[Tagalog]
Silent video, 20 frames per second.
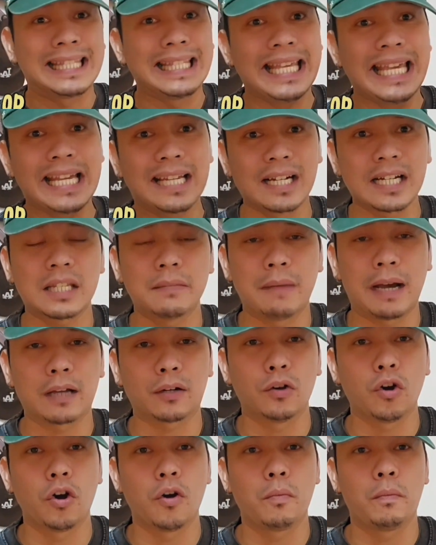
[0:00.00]
sneakers
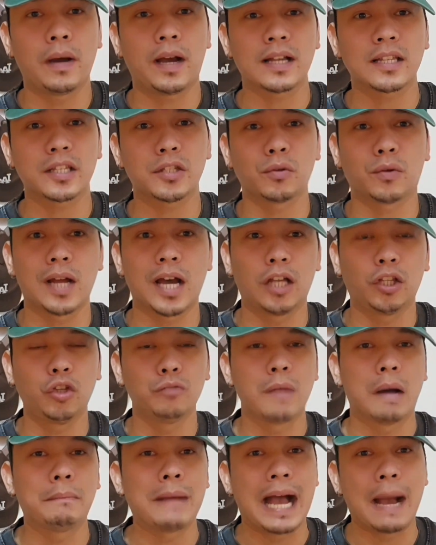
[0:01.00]
mga ropa kasi
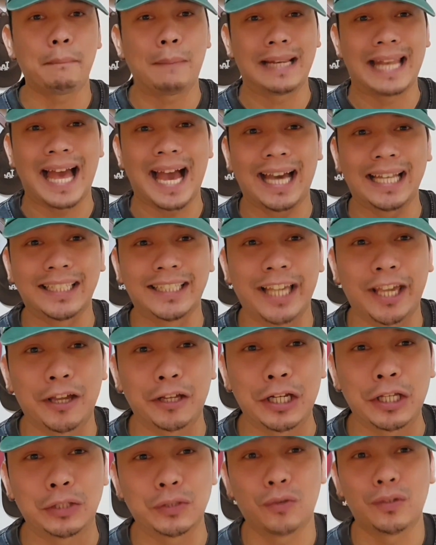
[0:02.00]
sigurado mapapalakad
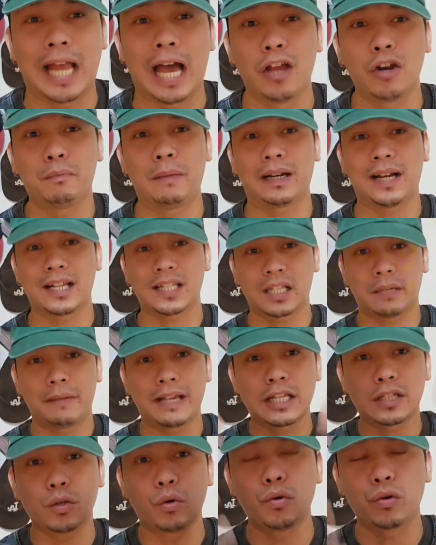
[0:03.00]
kayo rito lalo pag nasa
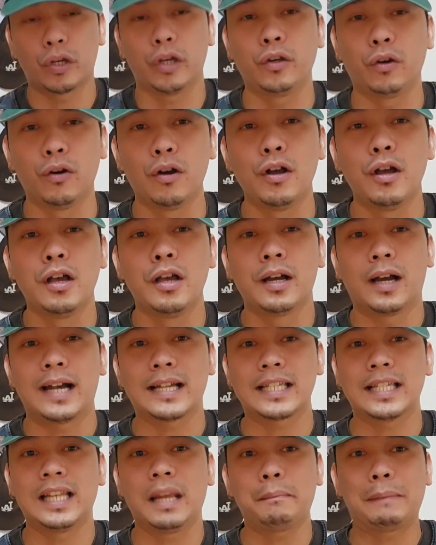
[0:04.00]
may soul kayo
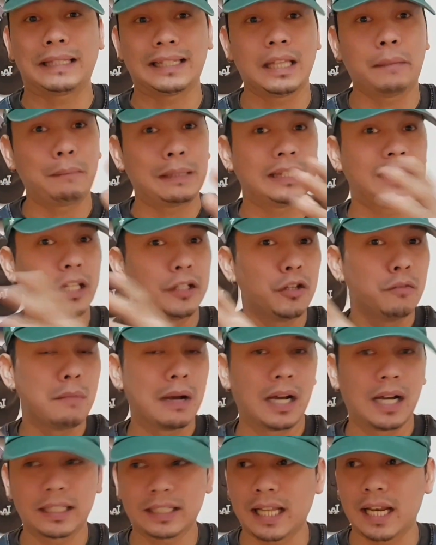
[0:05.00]
kasi lapit-lapit lang
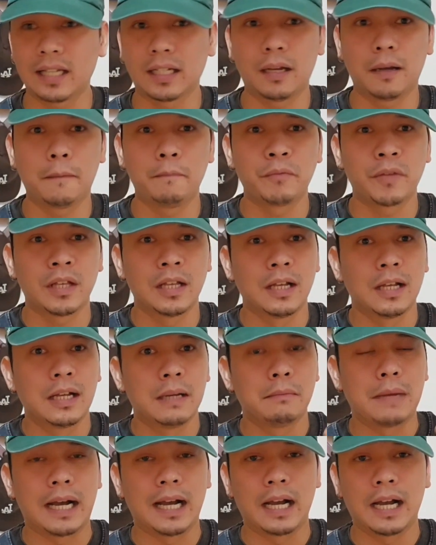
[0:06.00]
yung mga talagang
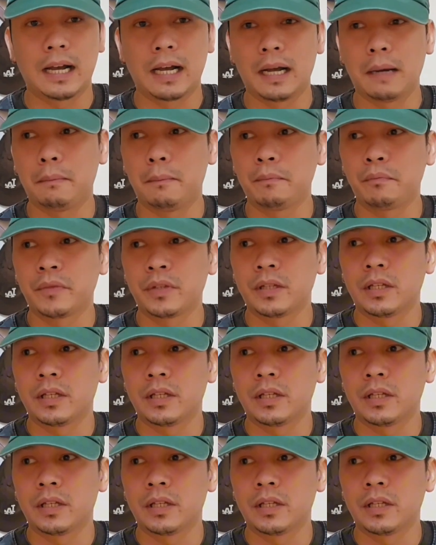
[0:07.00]
uh,